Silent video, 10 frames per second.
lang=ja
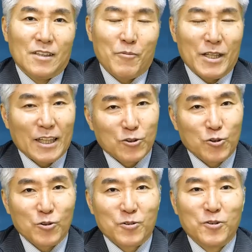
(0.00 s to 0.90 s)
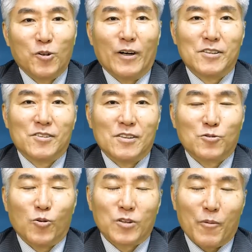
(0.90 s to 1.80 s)
アメリカという国を愛し
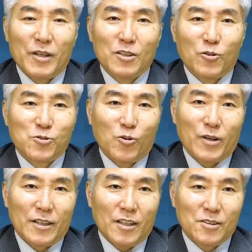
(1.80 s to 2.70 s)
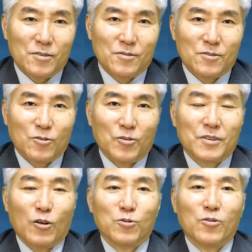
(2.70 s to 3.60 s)
そのために命を懸けるといっ
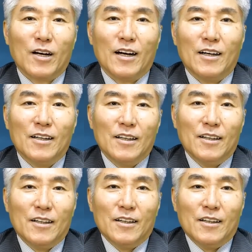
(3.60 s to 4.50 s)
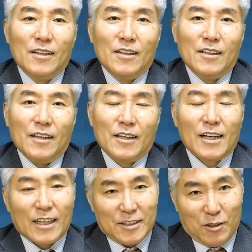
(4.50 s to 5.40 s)
たことが
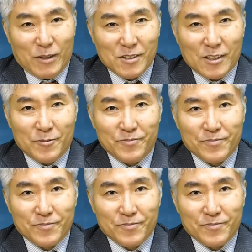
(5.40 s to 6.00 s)
描かれていました